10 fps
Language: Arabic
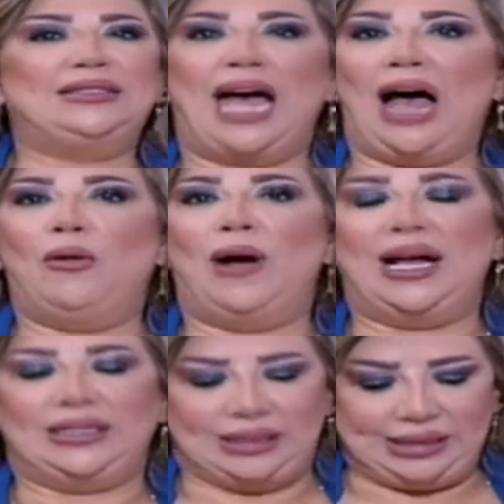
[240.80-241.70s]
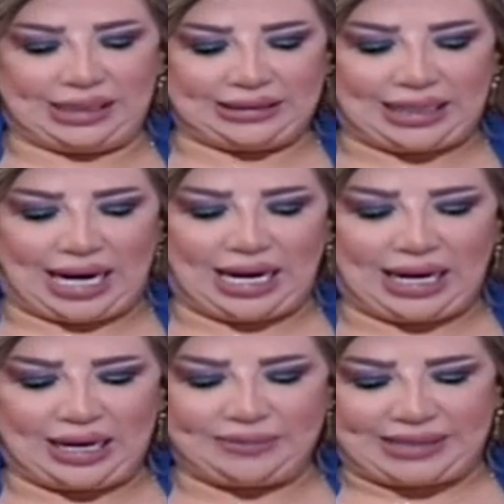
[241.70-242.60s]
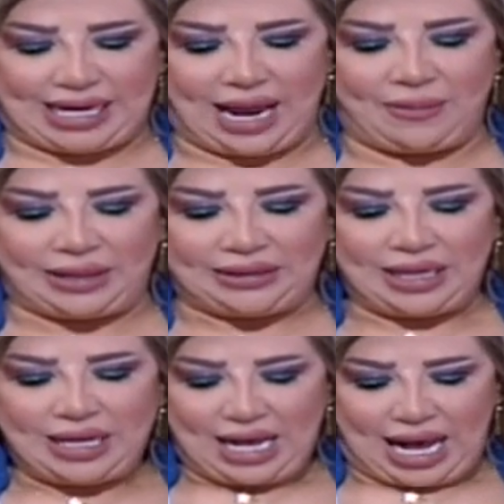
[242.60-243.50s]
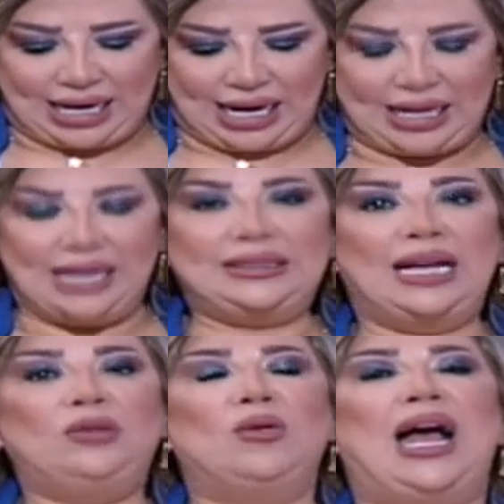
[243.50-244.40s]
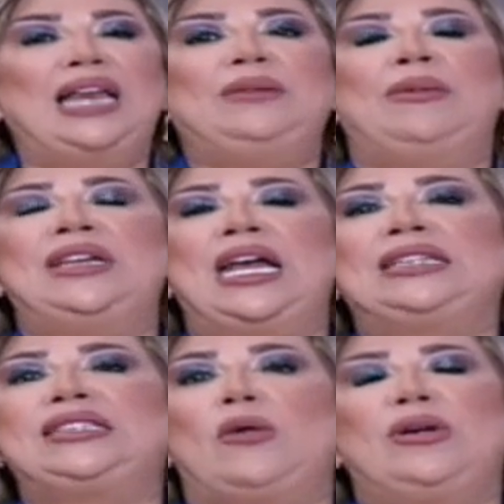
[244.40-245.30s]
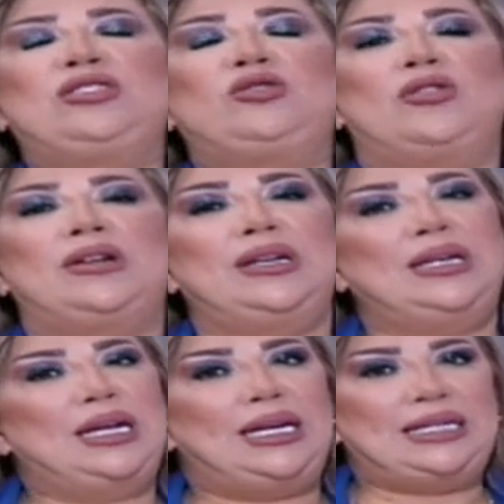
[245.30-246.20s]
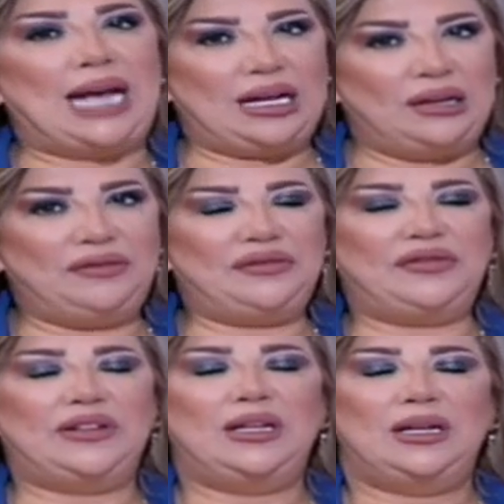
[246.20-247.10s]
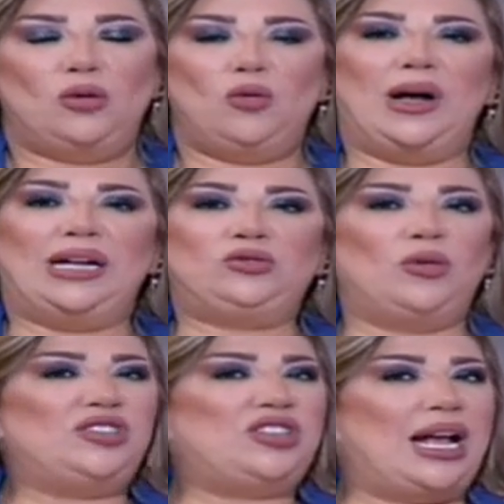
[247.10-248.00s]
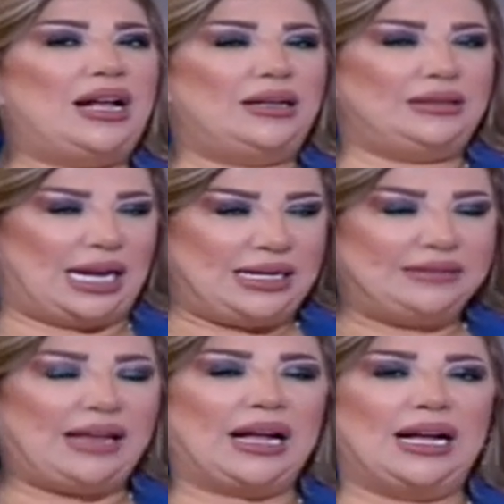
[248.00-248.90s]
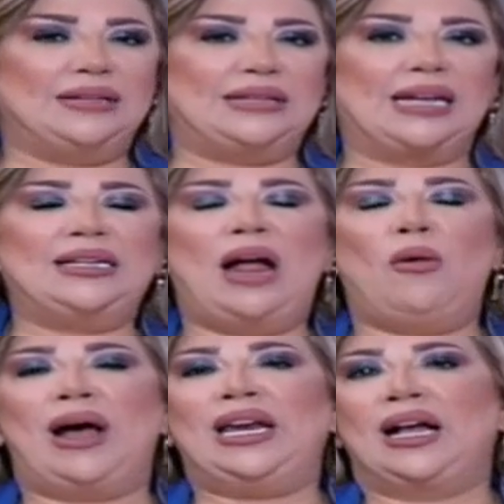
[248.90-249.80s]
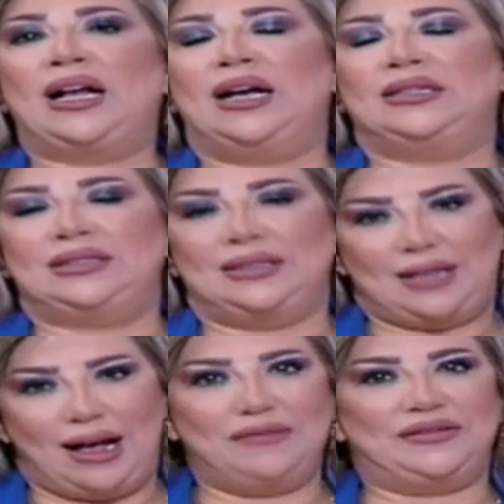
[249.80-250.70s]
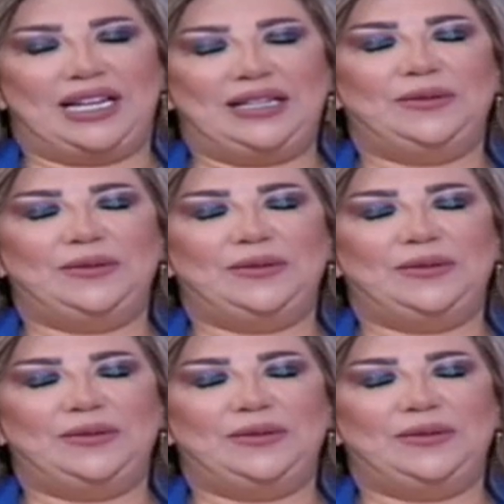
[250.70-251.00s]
دعوات قصص العلاقة بسلامة علاقاتك وغالبا التوتر يخف وتوجه يعني طاقاتك نحو علاقات أفضل